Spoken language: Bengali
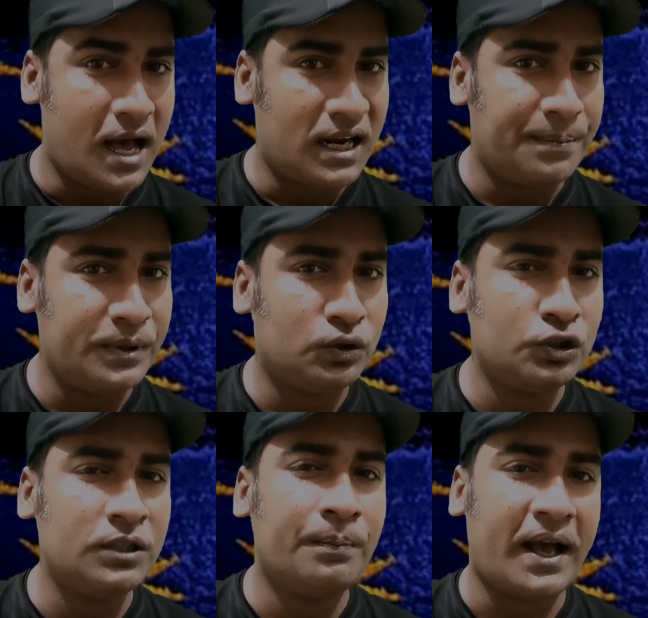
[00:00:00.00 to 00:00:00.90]
আর আপনি তো
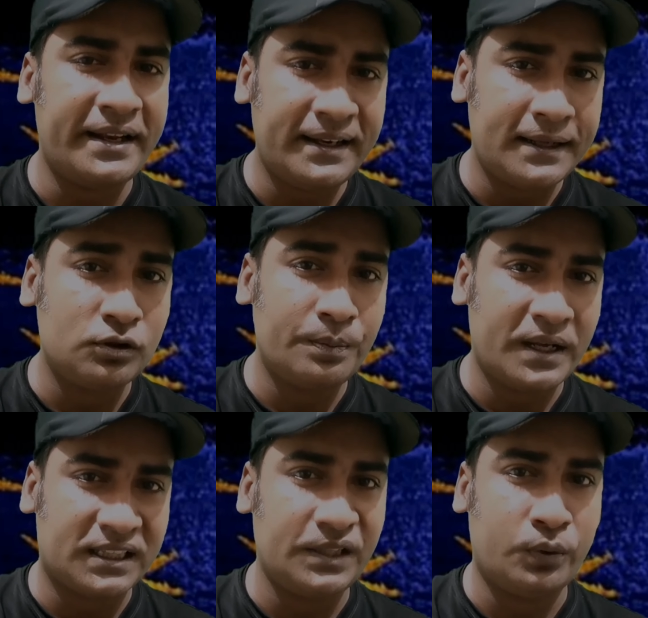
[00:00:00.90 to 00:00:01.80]
হচ্ছেন বাইরের একজন
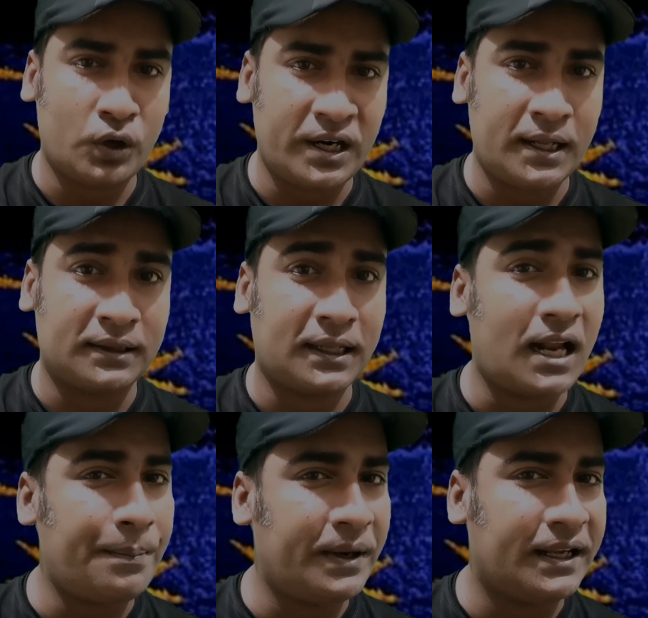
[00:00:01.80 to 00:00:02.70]
ব্যক্তি ফরেনার
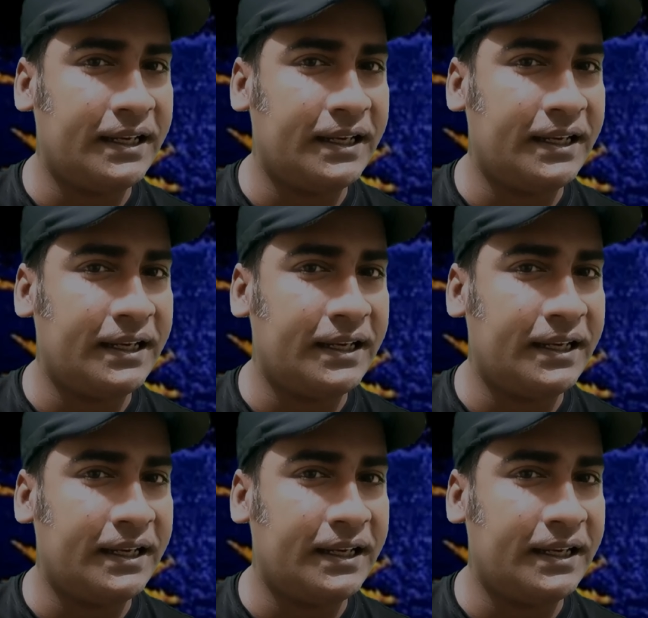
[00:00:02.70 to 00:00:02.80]
তারা আপনাকে